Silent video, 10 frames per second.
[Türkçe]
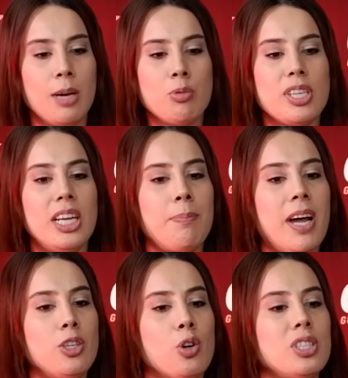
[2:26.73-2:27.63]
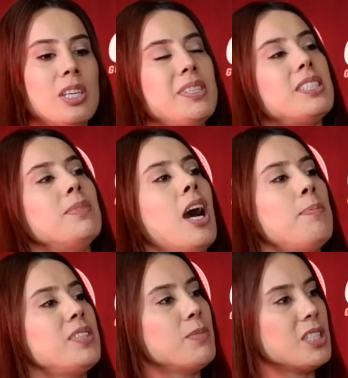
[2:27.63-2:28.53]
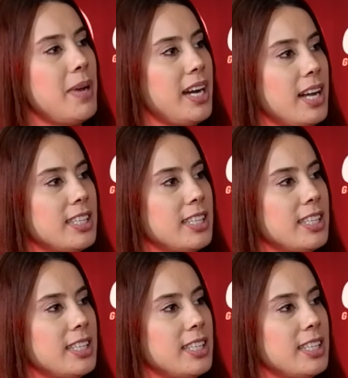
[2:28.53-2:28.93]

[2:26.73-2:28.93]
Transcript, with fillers: E, bu talepler doğrusunda bizim ne yaptığımızı merak